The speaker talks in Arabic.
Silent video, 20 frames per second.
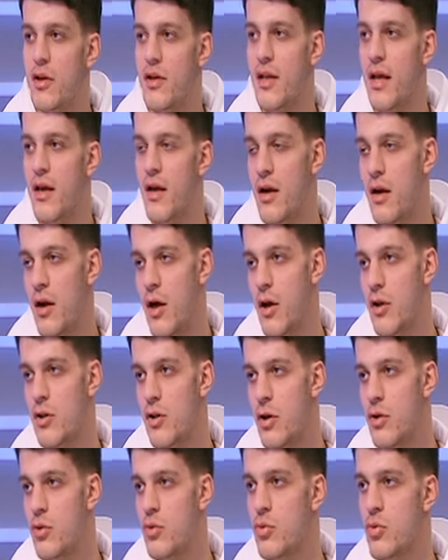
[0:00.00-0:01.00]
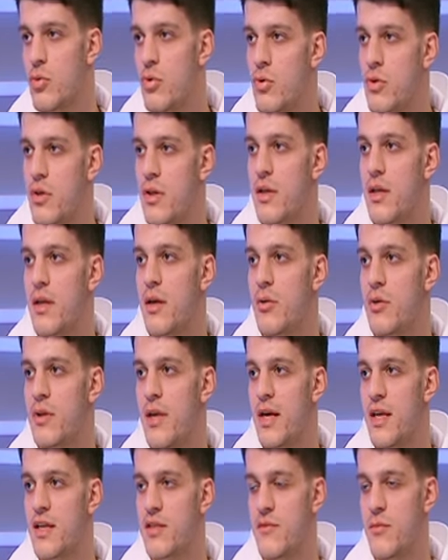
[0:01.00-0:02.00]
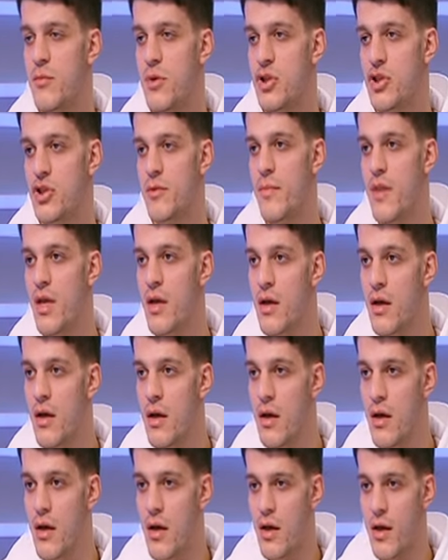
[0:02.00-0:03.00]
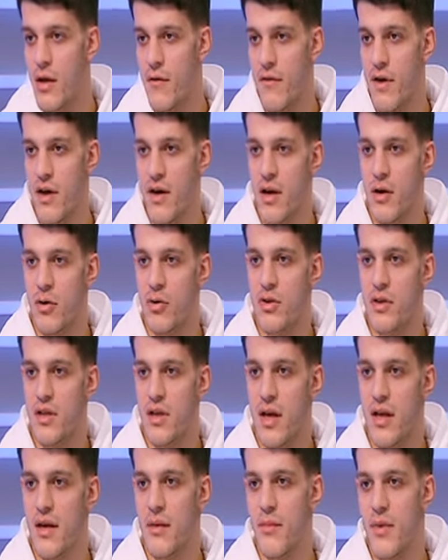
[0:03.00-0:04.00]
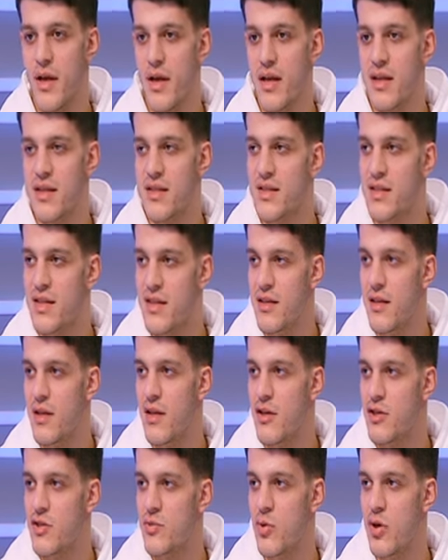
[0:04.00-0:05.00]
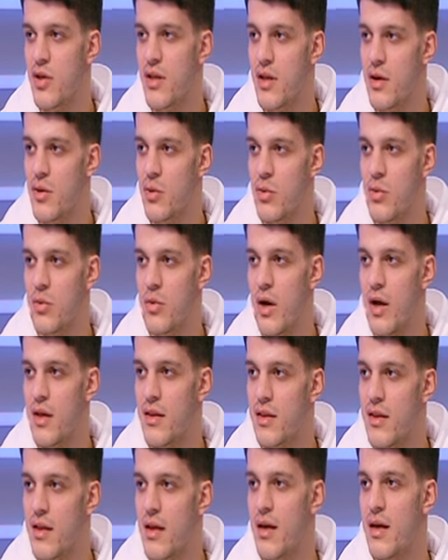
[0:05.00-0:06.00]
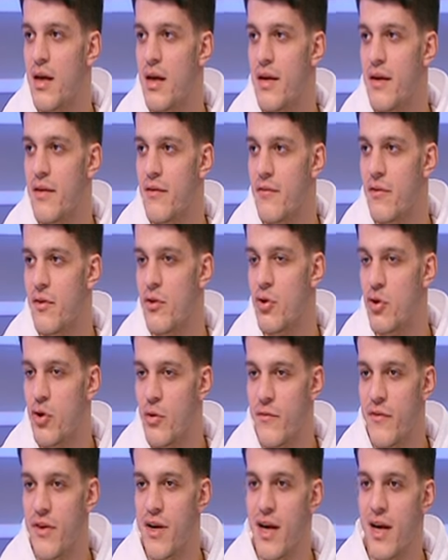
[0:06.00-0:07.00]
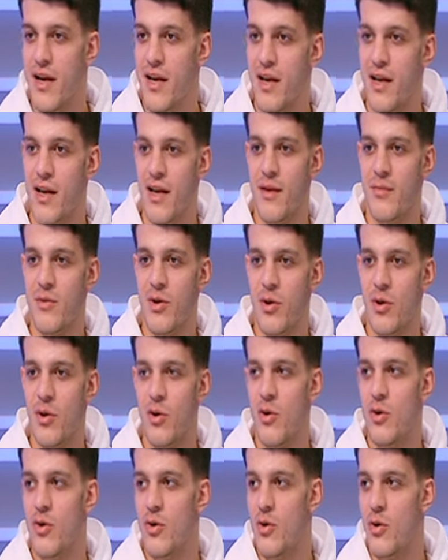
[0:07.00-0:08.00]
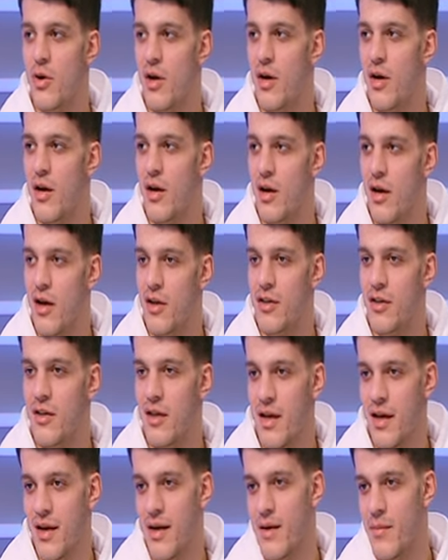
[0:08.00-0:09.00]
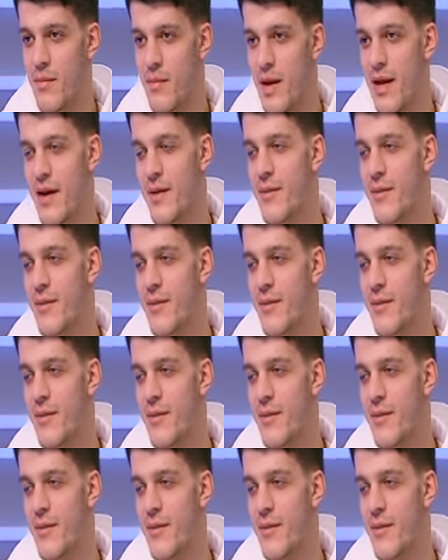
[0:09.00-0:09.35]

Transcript: تقلل الغلطات وتركز في الماتش فانا كنت يعني مركز جدا الاسبوع ده وحتى يعني في النوم في الاكل الكلام ده كله آه، حاطط يعني انا انا